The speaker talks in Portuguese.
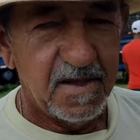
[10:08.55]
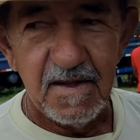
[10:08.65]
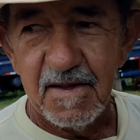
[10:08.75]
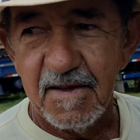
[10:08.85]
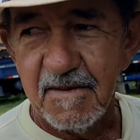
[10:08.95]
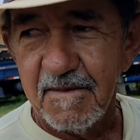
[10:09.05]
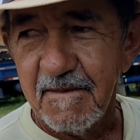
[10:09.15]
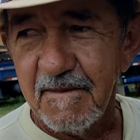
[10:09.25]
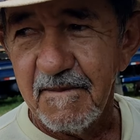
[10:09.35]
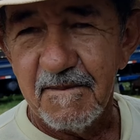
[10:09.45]
A, o
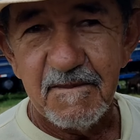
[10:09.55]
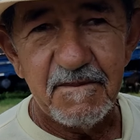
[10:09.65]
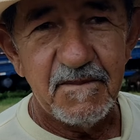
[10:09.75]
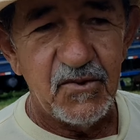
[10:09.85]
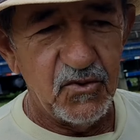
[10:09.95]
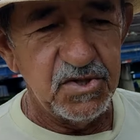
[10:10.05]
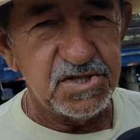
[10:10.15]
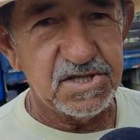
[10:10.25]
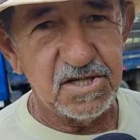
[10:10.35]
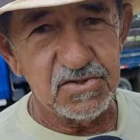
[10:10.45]
preço dela?
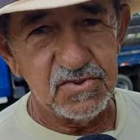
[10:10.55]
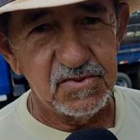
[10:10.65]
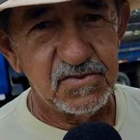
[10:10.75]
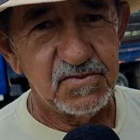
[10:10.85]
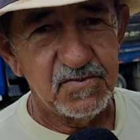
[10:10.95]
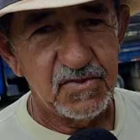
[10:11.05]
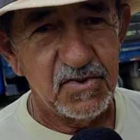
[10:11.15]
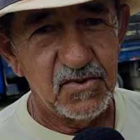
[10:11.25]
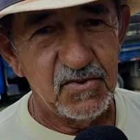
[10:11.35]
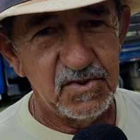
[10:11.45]
800.
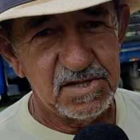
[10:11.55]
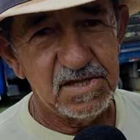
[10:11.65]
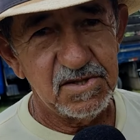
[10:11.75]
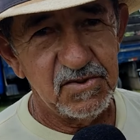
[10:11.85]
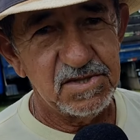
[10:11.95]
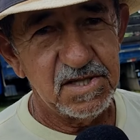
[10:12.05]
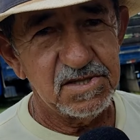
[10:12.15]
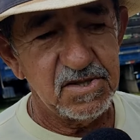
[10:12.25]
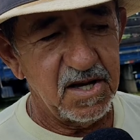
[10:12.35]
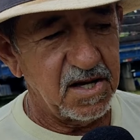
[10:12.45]
800,
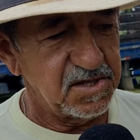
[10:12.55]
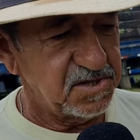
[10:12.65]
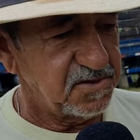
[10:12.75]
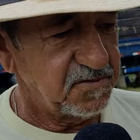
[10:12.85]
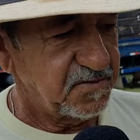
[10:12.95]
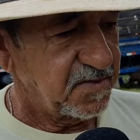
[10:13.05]
800 reais.